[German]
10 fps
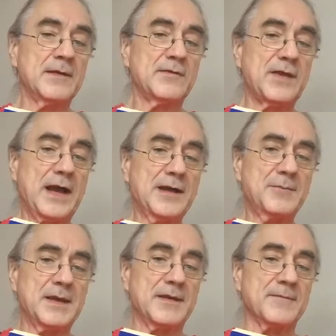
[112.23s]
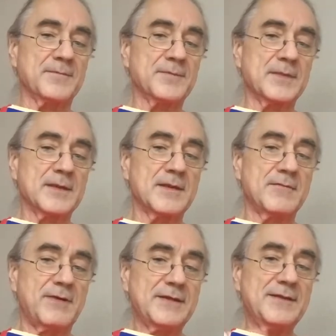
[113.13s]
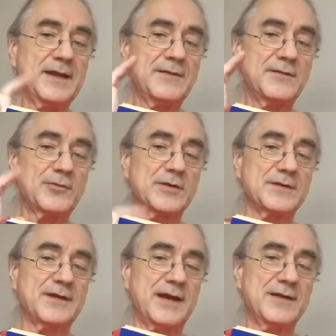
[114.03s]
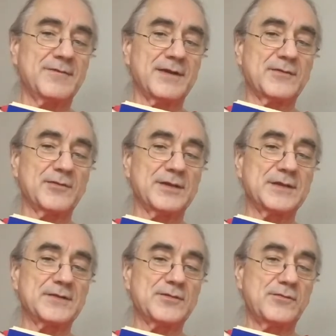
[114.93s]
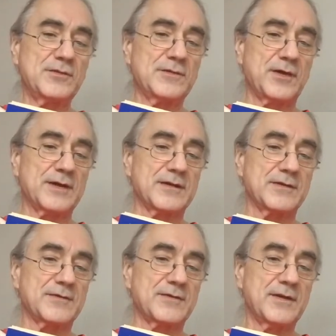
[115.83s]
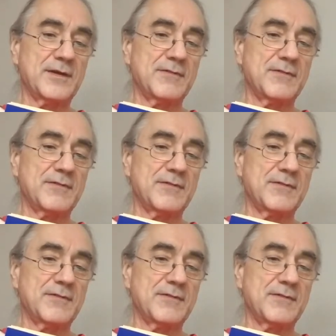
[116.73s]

Sage mir, was hättest du getan, was du nicht tun solltest,